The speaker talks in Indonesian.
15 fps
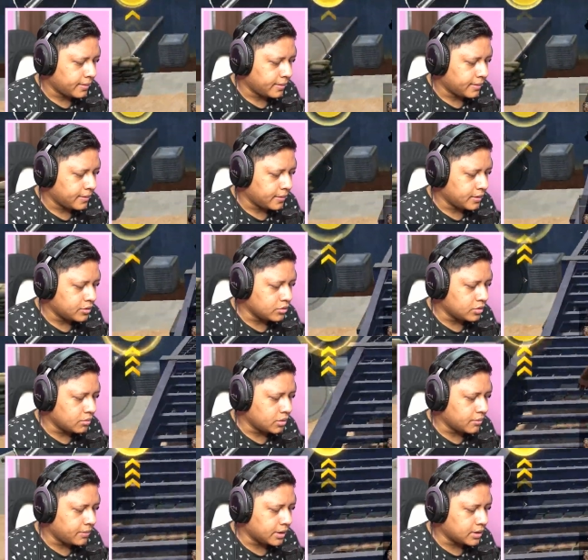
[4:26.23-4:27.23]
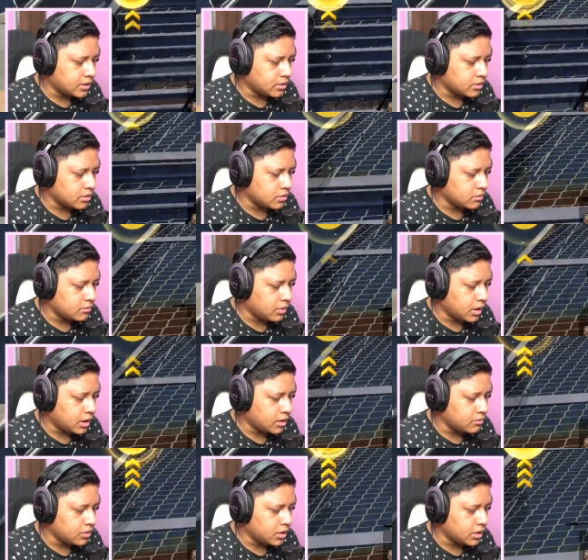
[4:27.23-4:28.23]
itu nomor 4
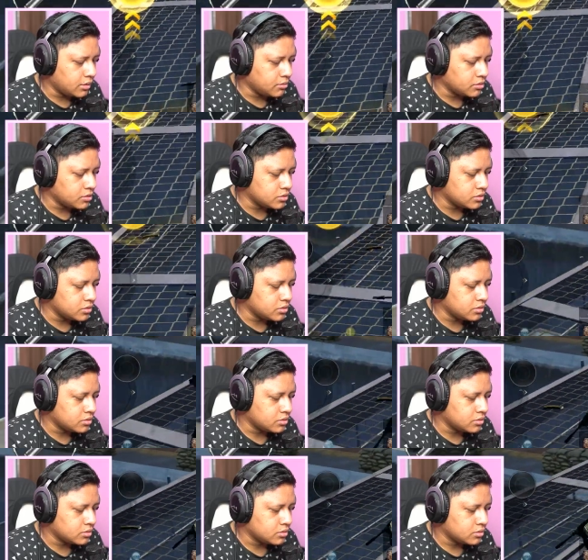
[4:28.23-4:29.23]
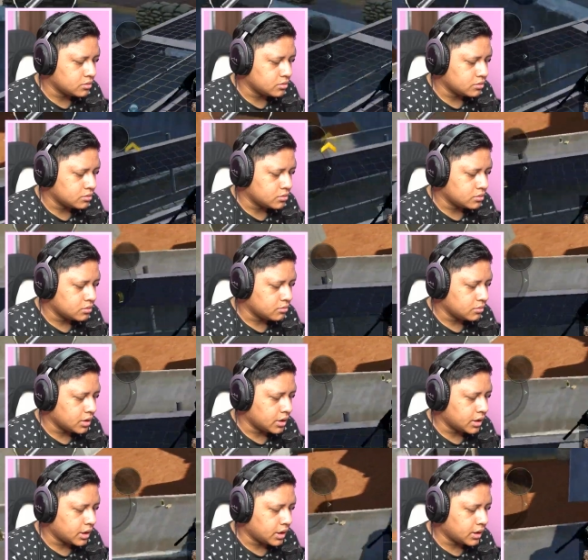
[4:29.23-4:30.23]
belakangmu ada musuh
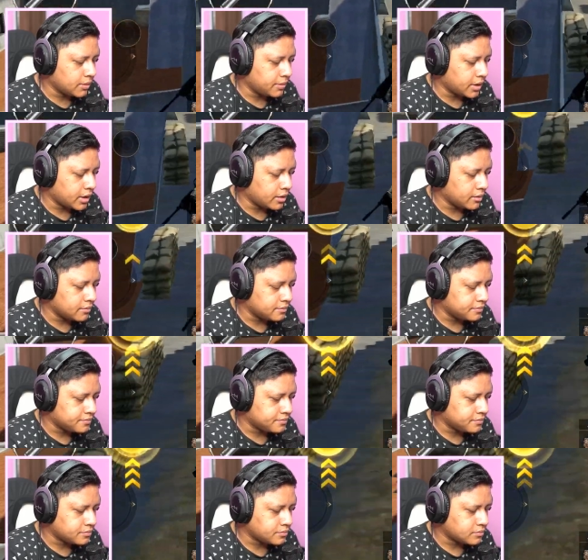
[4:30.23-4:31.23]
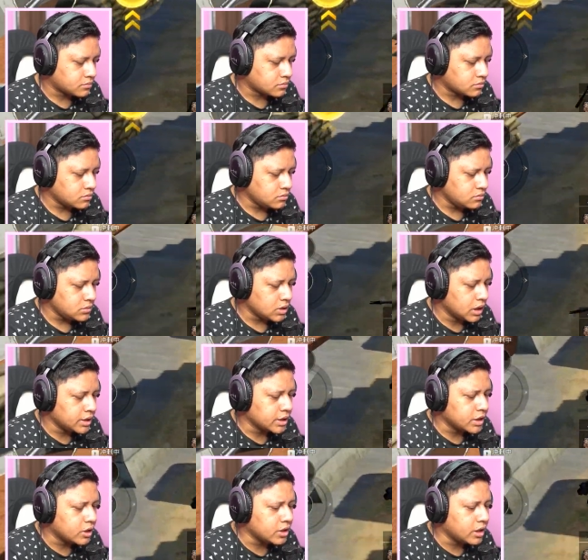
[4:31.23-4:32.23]
biarinlah dia perang
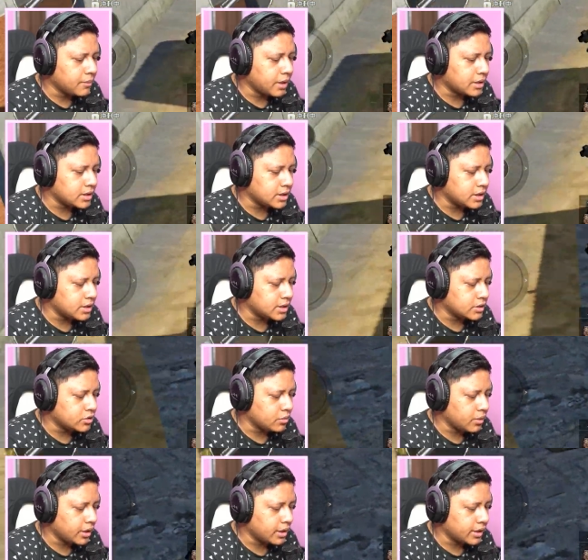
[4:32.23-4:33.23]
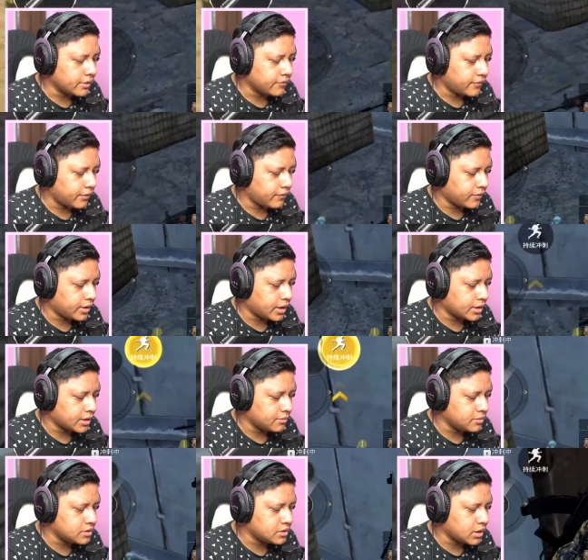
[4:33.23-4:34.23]
nanti kalau dia mati kita cobain revive ya
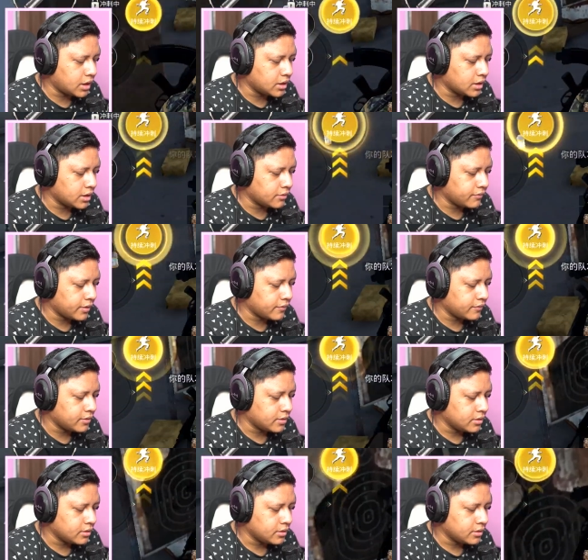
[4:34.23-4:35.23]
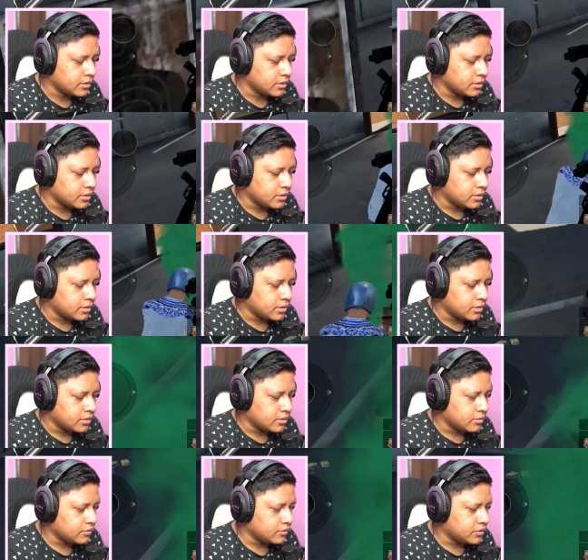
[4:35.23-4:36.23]
katanya bisa kan nge-revive
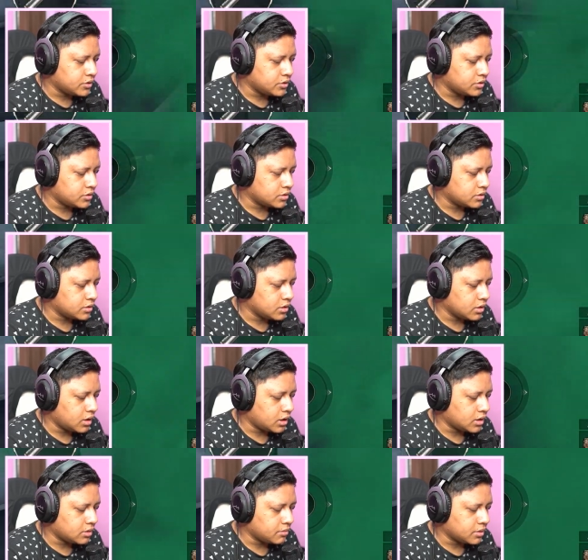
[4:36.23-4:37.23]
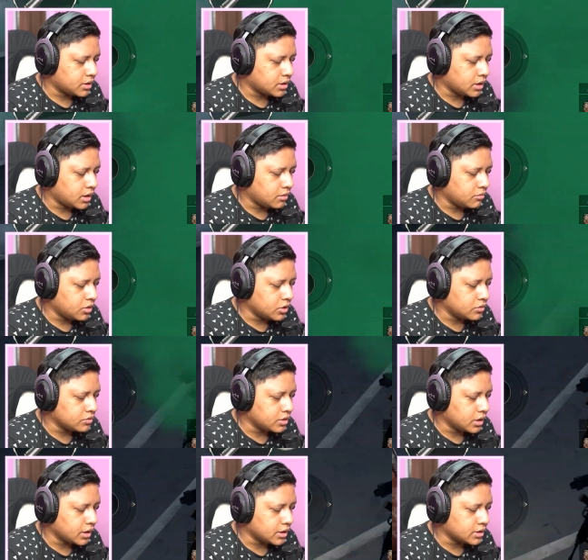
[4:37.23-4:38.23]
Wih, gila teman kita boleh
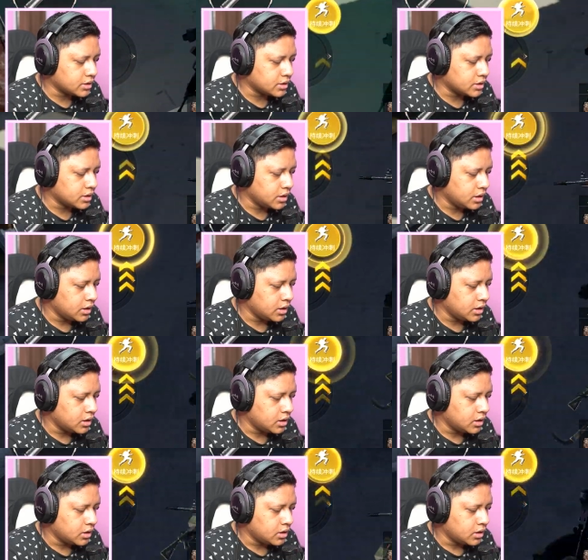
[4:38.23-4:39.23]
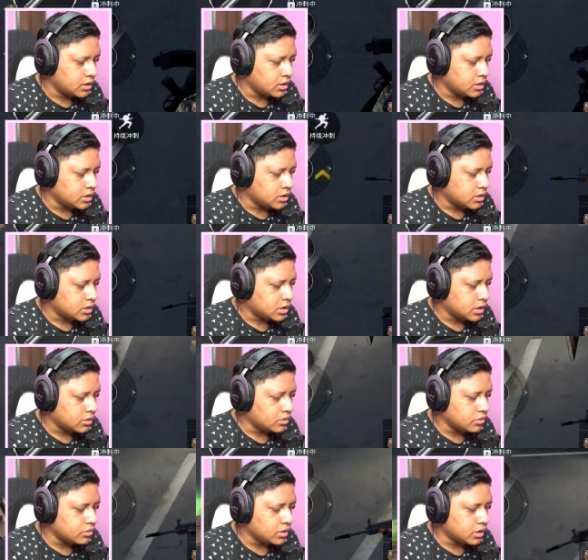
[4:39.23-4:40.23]
juga guys.
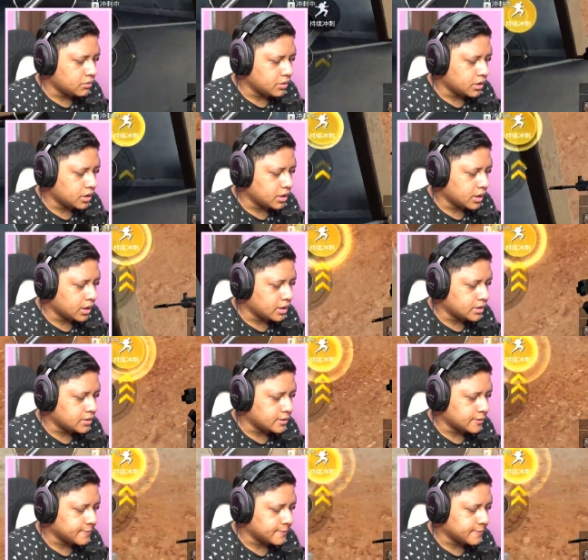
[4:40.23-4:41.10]
Jago juga teman kita guys.